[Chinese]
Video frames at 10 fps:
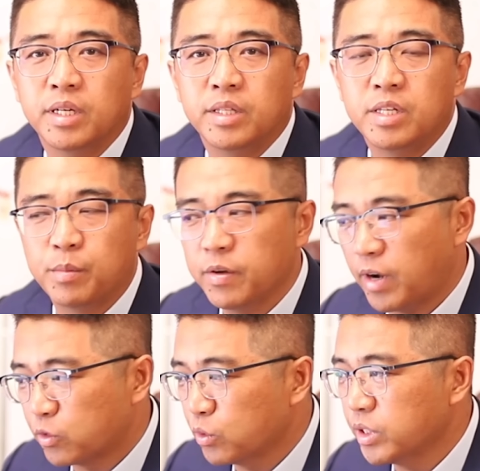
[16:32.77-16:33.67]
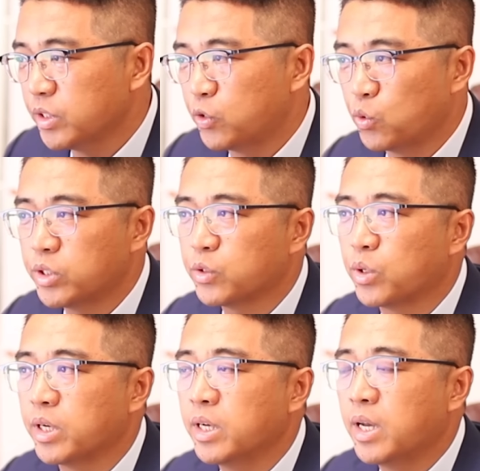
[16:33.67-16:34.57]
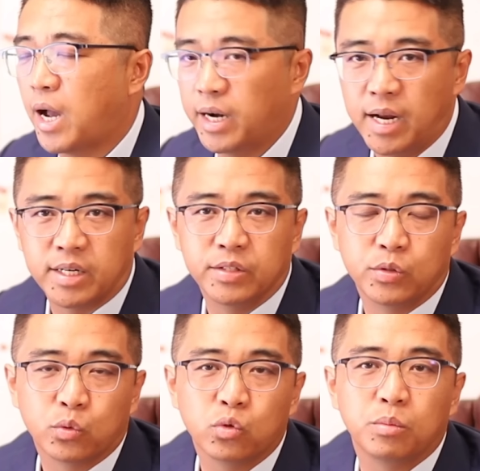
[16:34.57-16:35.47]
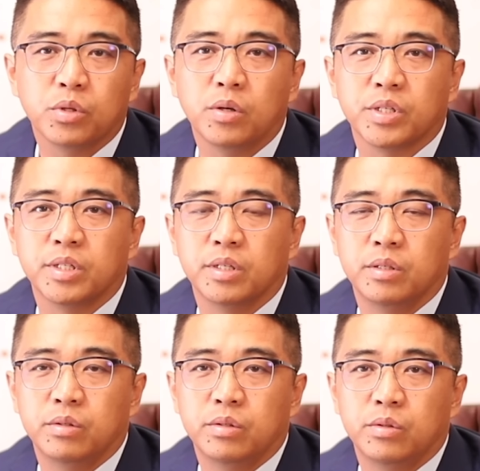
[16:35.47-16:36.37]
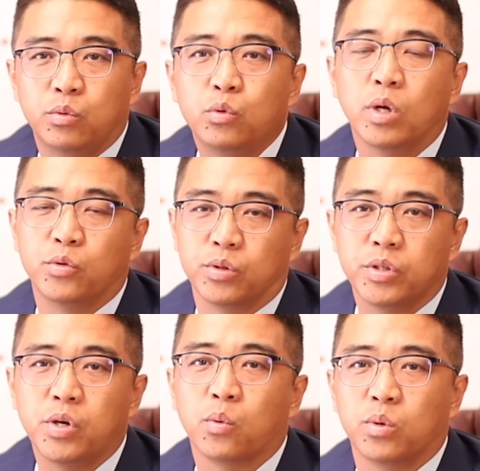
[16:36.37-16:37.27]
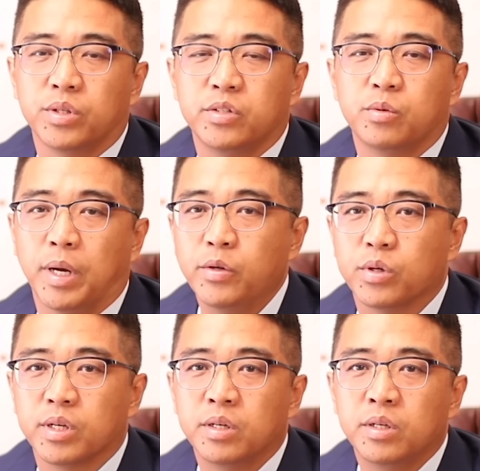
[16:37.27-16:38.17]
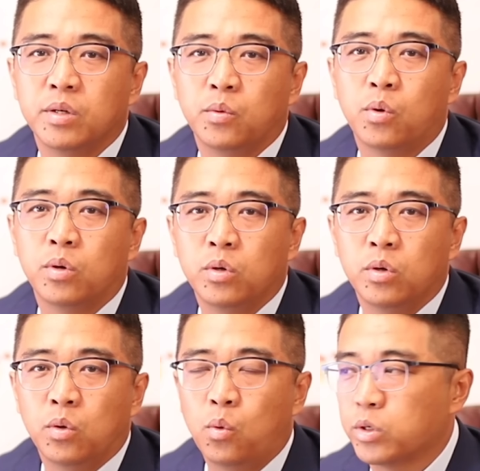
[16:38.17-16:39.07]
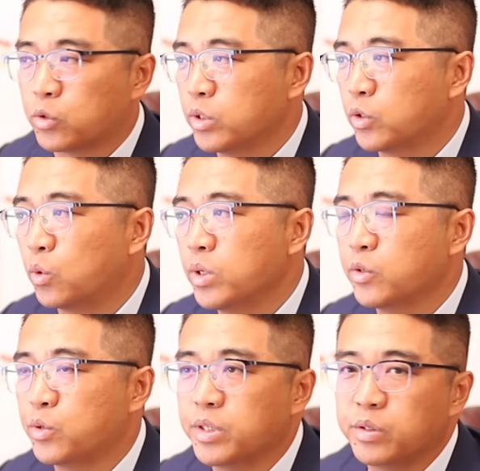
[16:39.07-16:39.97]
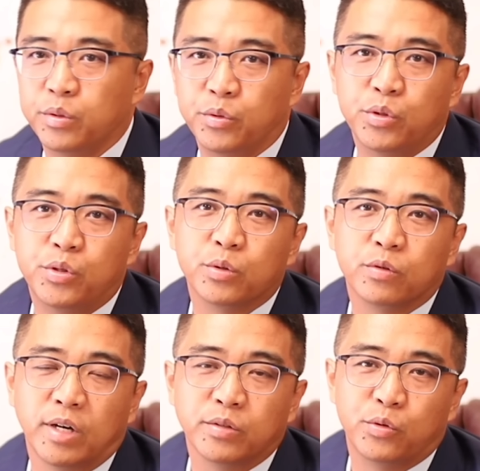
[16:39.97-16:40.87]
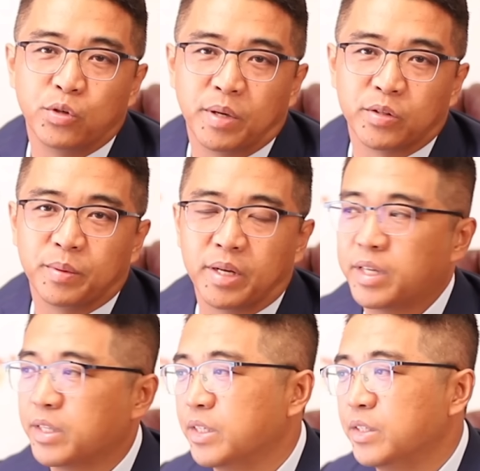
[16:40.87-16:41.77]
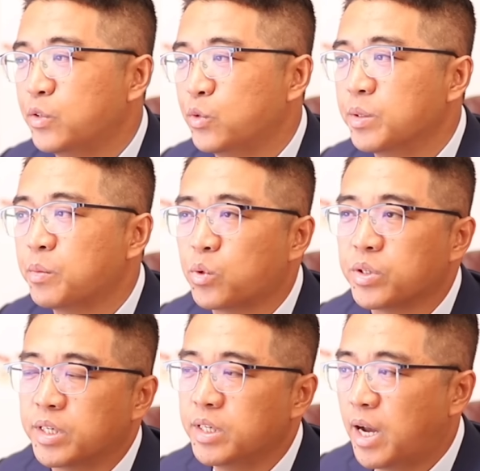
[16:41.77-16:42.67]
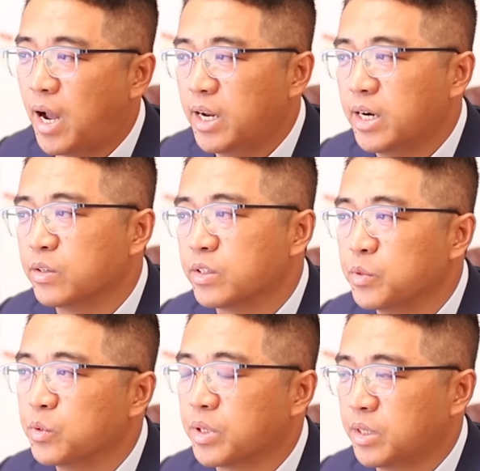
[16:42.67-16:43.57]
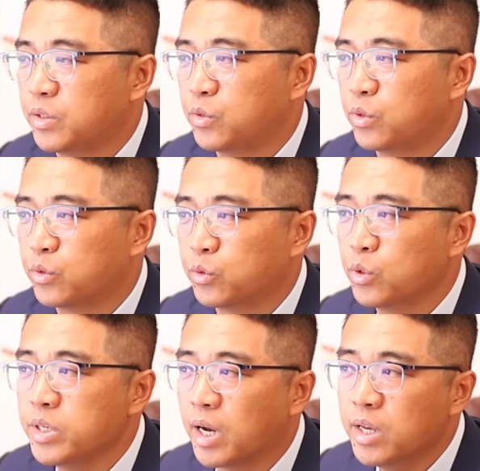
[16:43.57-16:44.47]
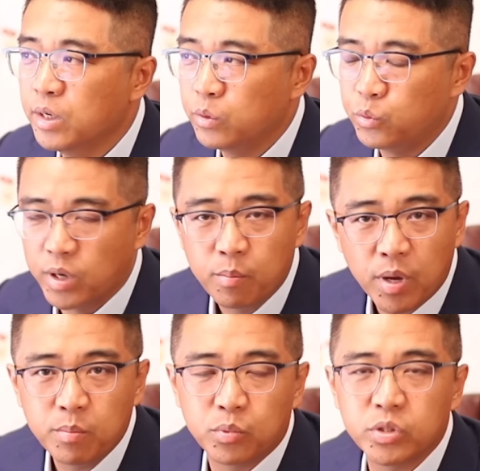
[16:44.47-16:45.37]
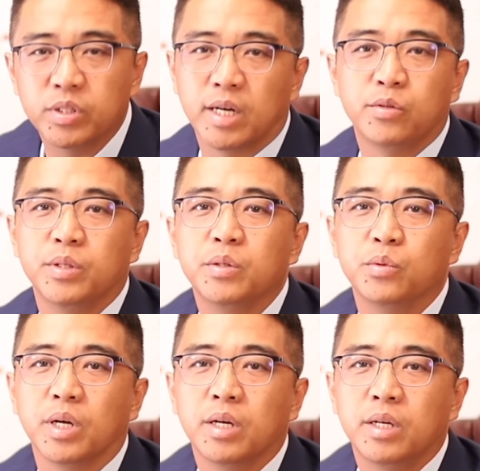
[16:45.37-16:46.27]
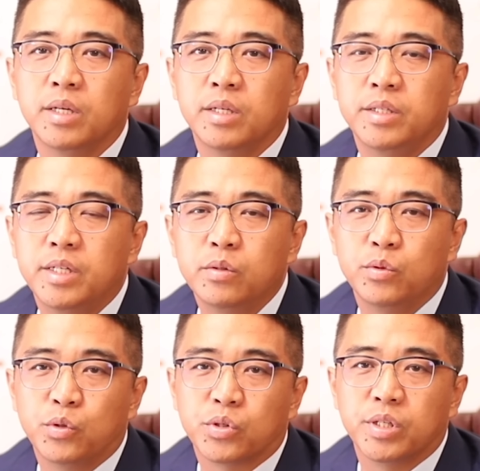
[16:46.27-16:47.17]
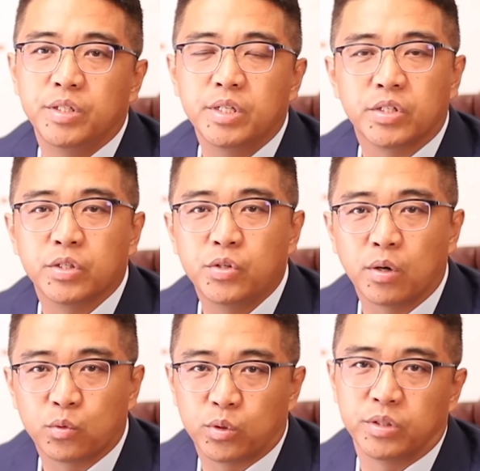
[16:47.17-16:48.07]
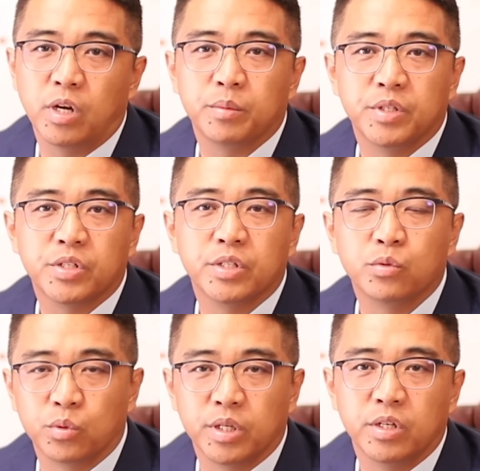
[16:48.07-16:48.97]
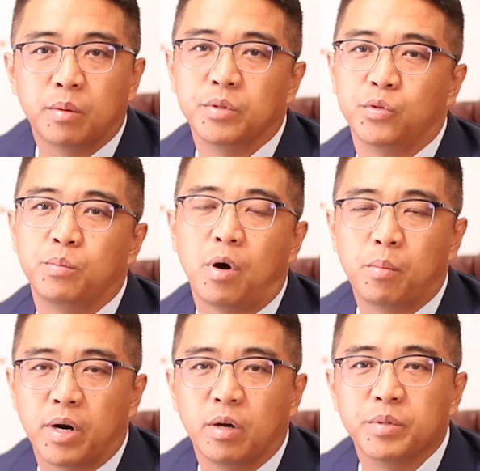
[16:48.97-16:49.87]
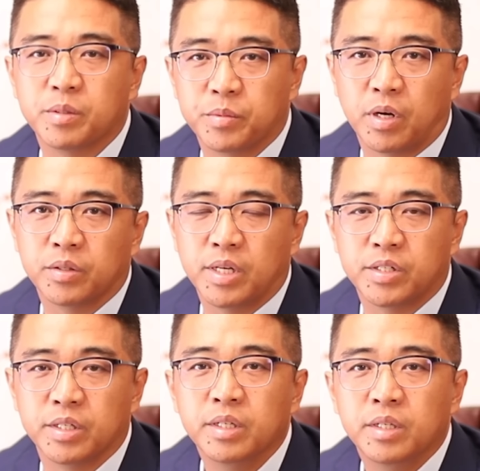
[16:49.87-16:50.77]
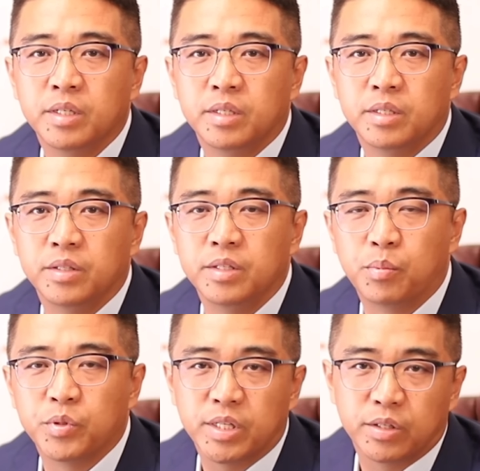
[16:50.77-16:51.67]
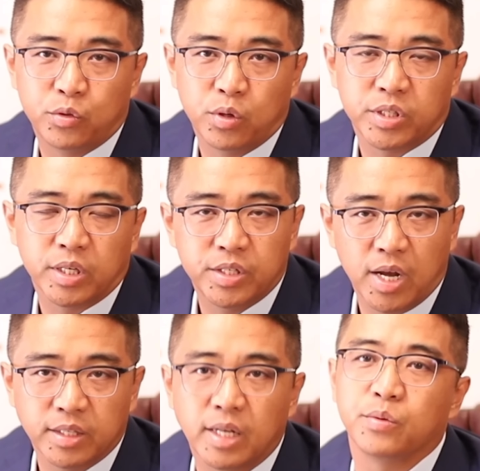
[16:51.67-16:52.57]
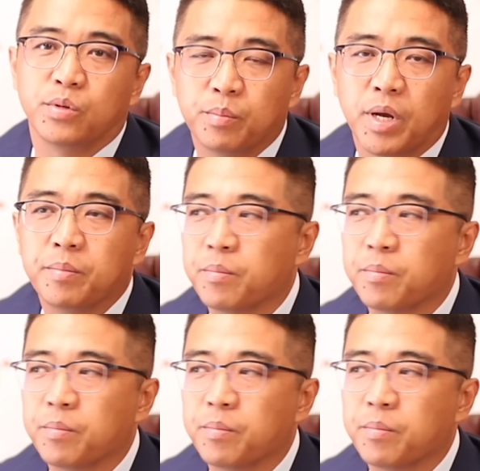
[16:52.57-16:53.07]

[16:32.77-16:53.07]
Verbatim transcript: 你没法出境，你学这堆 I L A C 你就做不到这个旅转学的效果，那你就白学了。或或者说你同样学英语，你去新东方去学嘛，对吧？那你你学那么贵的 I L A C 有什么用呢？所所以啊，语言班不是拿来学英语的。英语就是一个应试教育的过程，要么你自己努力，要么你去报班，要么你怎么着，但是你不见得需要上加拿大的语言班。